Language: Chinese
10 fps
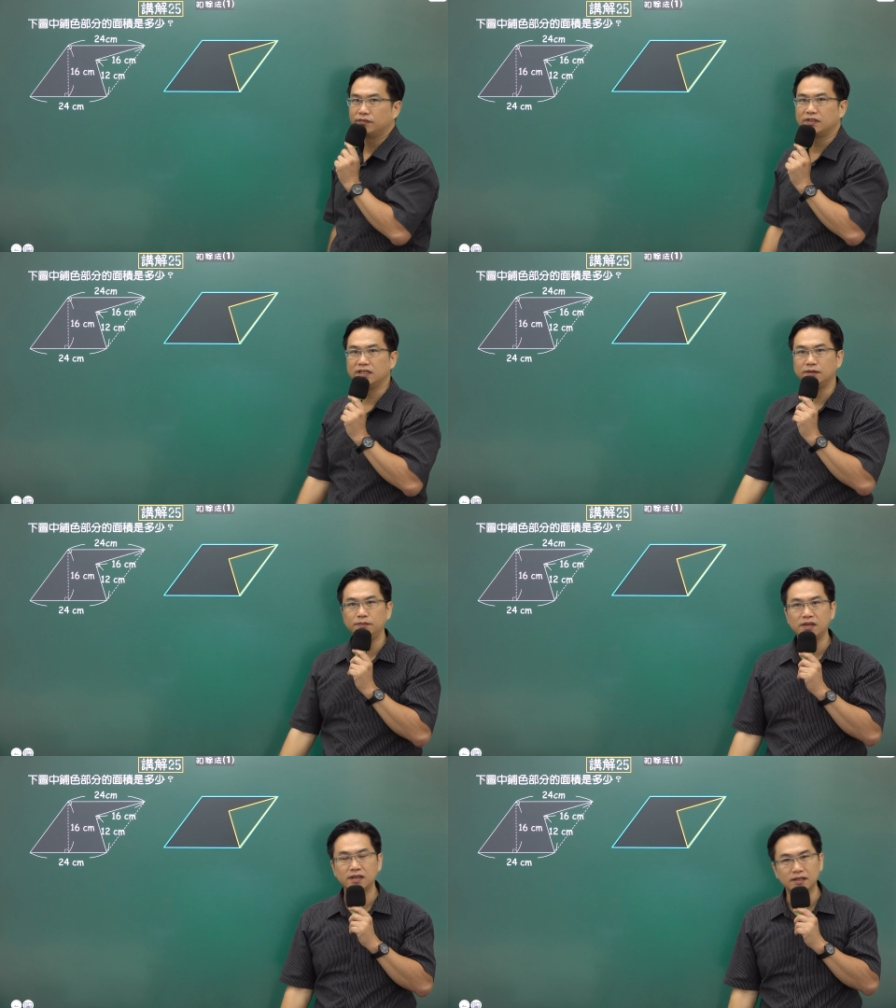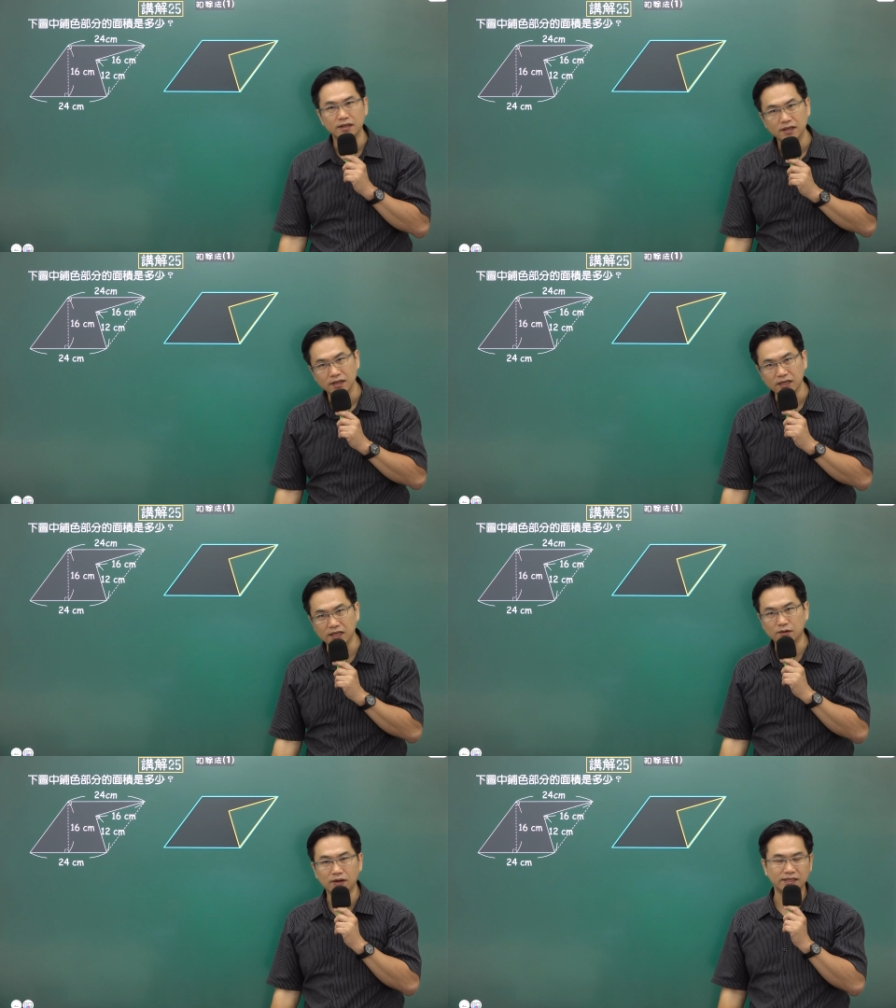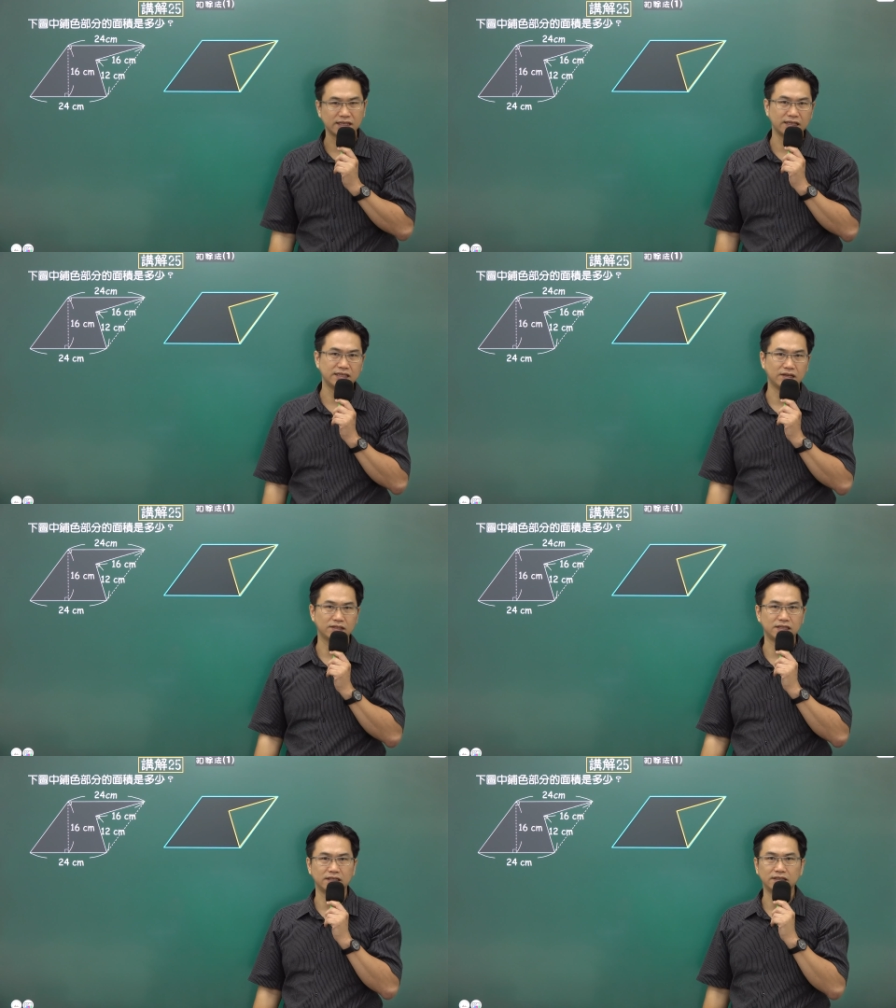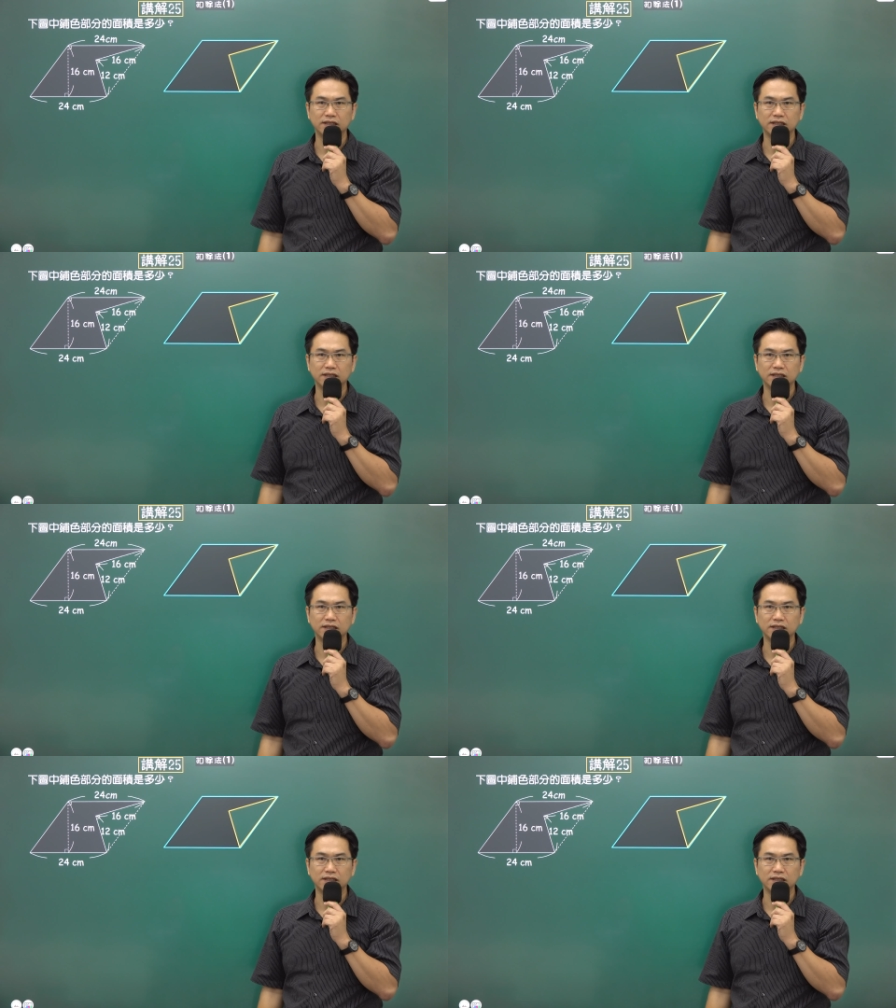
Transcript: 里面一块三角形，